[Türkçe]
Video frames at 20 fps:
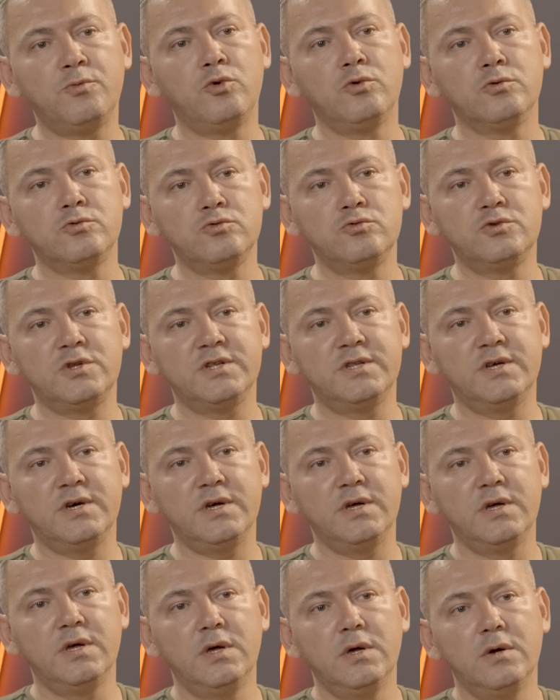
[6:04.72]
olduğunda da
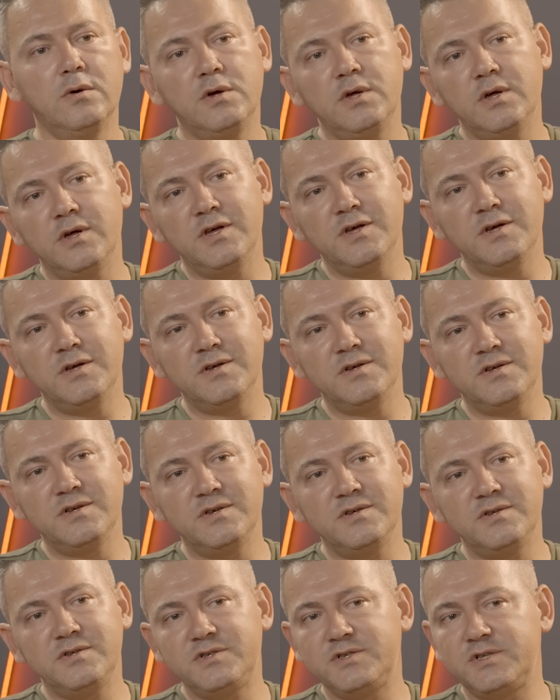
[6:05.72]
e,
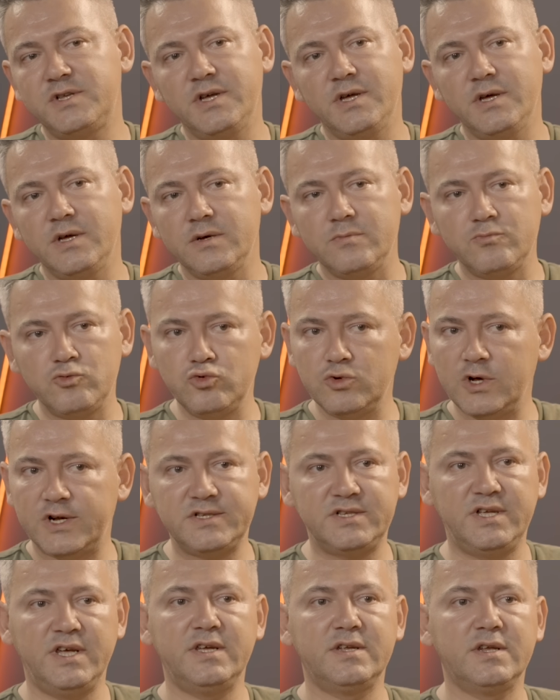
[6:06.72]
işte bunlar
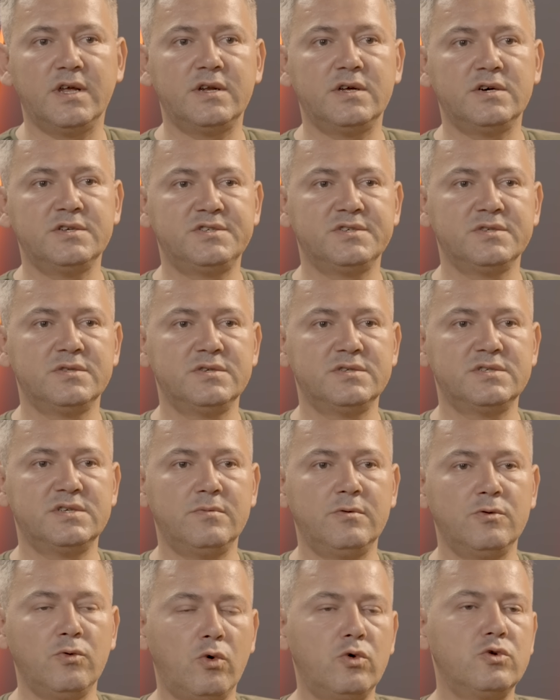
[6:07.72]
tekrar açıldığı
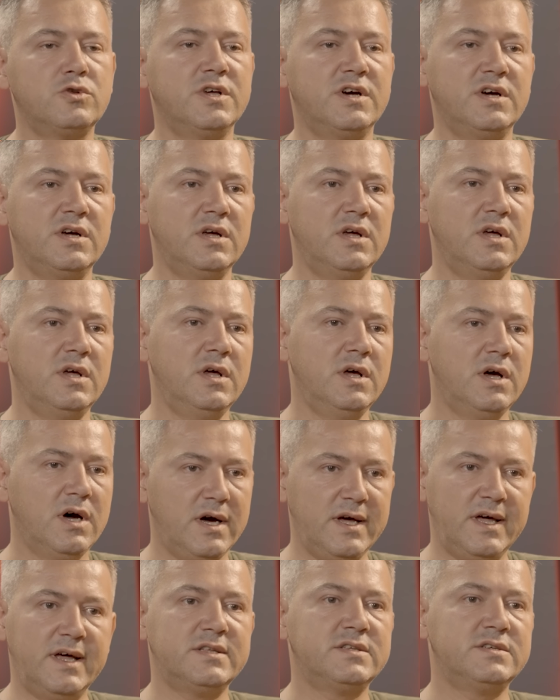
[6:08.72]
zaman orada
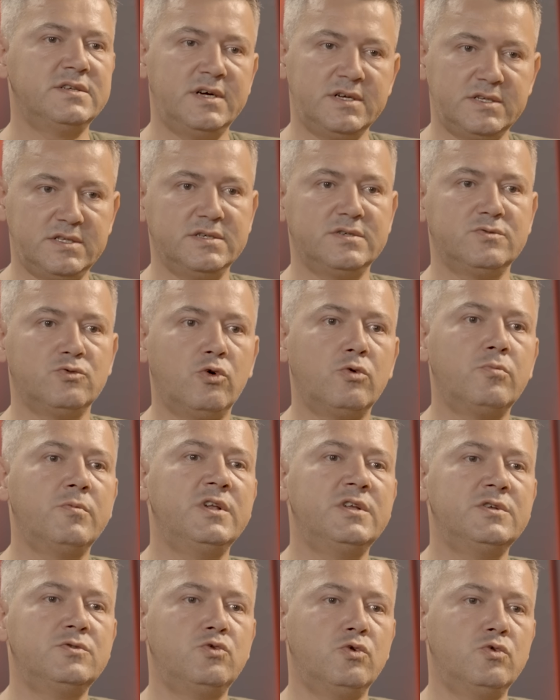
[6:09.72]
hayatın artık
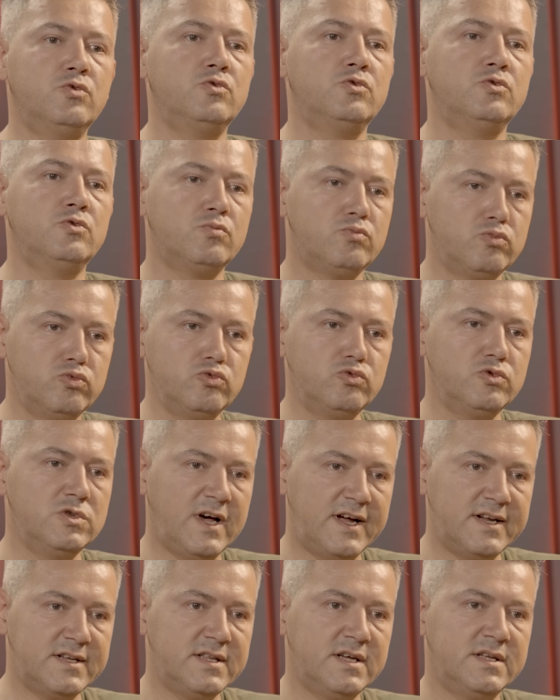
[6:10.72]
normale döndüğünü
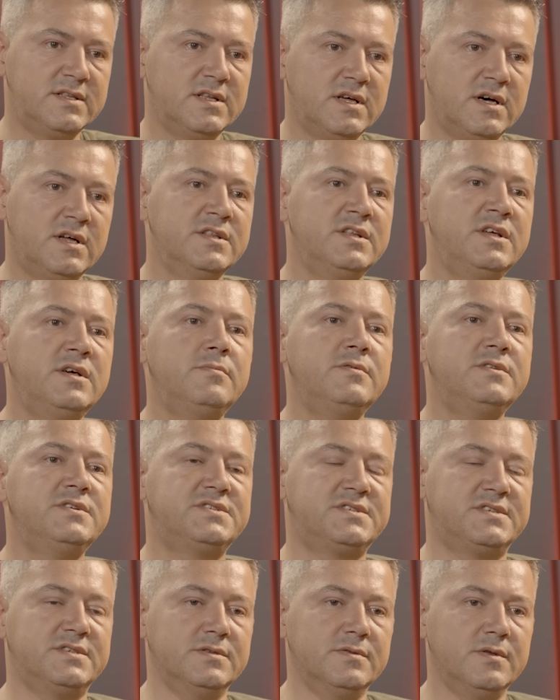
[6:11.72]
bunlardan
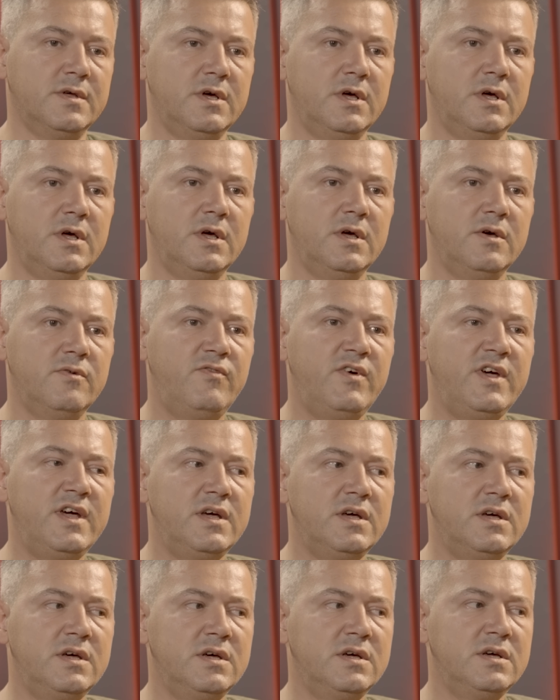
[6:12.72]
anlayabilirsin. Ve
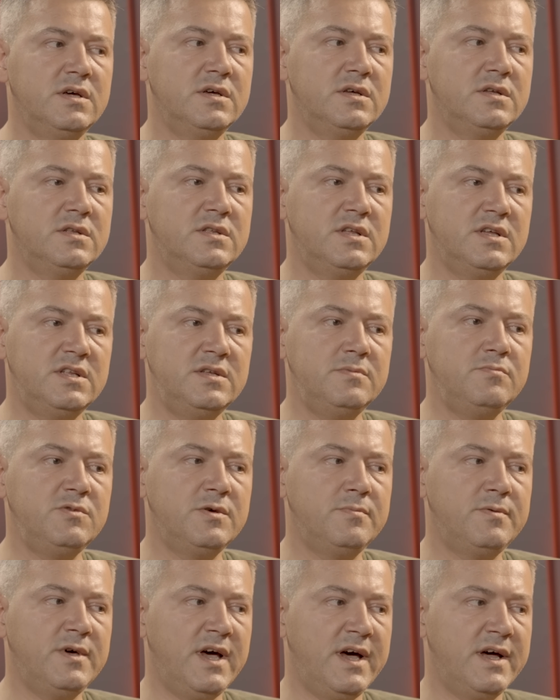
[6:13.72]
e, dediğim
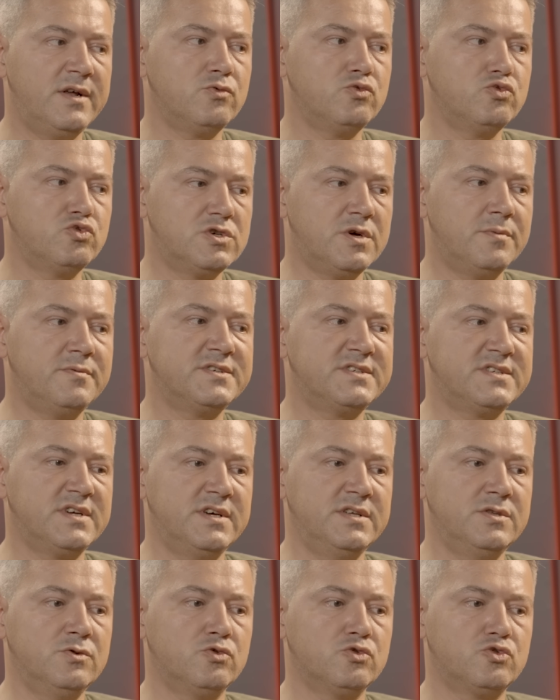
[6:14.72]
gibi eğer uzamasaydı o